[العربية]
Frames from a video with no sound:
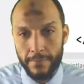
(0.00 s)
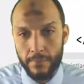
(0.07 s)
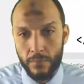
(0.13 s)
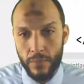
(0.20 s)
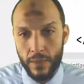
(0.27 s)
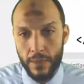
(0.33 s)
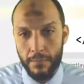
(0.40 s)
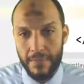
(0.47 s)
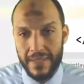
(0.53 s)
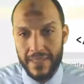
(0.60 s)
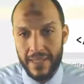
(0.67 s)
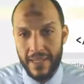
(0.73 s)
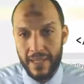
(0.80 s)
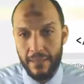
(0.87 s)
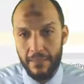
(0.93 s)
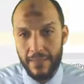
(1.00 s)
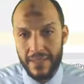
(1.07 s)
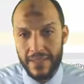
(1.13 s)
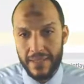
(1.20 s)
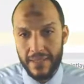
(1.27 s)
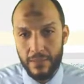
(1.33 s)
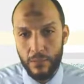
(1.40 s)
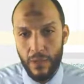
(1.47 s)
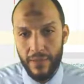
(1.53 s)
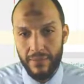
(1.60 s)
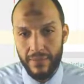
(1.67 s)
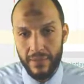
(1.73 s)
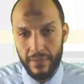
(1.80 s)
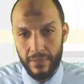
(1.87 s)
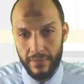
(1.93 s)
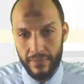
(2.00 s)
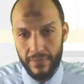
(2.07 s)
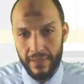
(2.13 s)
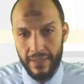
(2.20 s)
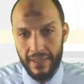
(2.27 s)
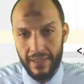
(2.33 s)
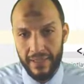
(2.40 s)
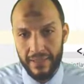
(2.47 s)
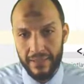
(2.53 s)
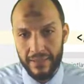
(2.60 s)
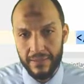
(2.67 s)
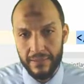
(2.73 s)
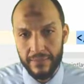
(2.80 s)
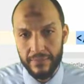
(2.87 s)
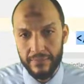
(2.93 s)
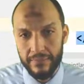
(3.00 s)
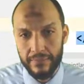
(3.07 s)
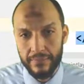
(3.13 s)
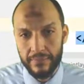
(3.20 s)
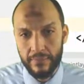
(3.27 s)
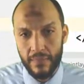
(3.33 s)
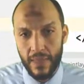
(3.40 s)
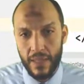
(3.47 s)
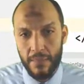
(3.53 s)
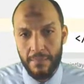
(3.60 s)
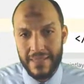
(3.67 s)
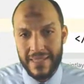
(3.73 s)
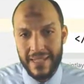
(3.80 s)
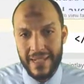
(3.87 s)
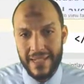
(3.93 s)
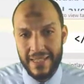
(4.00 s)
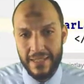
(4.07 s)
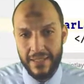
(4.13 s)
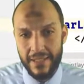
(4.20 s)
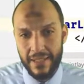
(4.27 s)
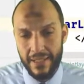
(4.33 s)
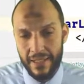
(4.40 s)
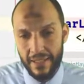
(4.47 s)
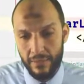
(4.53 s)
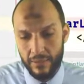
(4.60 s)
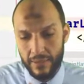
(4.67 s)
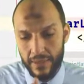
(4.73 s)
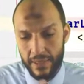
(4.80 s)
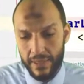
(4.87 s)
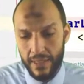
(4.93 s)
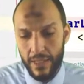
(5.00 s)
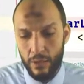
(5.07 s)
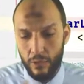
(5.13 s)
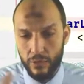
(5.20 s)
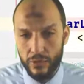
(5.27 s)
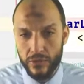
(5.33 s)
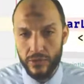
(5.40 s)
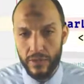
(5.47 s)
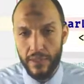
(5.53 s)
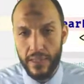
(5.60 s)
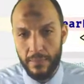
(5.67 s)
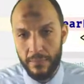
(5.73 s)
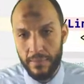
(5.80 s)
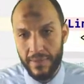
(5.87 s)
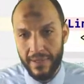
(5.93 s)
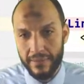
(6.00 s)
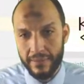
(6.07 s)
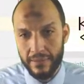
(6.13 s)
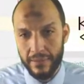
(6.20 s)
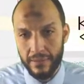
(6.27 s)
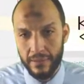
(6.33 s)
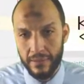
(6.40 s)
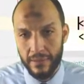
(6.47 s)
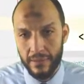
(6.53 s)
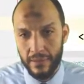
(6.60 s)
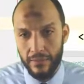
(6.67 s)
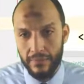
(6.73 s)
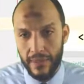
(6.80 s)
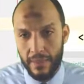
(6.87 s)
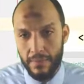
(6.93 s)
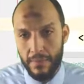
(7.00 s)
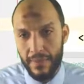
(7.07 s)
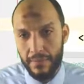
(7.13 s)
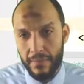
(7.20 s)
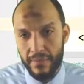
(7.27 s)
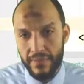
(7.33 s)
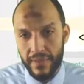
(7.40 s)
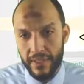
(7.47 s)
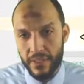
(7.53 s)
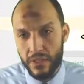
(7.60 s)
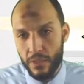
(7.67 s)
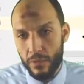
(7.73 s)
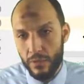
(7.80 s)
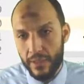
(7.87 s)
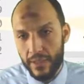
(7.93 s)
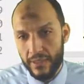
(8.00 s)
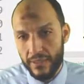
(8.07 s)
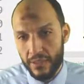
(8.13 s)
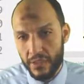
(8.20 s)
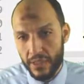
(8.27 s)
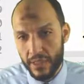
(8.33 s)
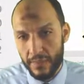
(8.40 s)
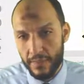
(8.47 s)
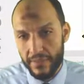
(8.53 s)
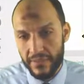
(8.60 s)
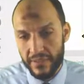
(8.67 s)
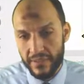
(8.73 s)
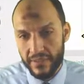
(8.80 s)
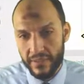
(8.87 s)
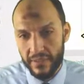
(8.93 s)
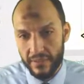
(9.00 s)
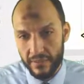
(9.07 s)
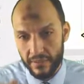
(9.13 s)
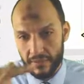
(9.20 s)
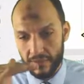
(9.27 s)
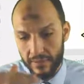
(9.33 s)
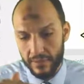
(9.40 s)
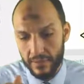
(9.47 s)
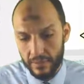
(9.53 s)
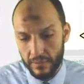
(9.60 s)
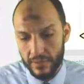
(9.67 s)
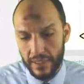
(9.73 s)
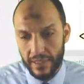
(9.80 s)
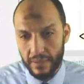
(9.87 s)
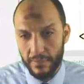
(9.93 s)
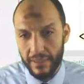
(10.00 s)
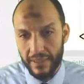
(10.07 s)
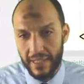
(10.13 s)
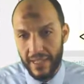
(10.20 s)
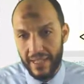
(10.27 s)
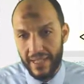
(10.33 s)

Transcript: بس بس واقفل في الاخر بس انا عايز اللينير لاي اوت التاني دي هنحط الزرار جنب بعض فجنب بعض ما ينفعنيش الاورينتيشن تبقى فيرتيكال تحت بعض لا هخليها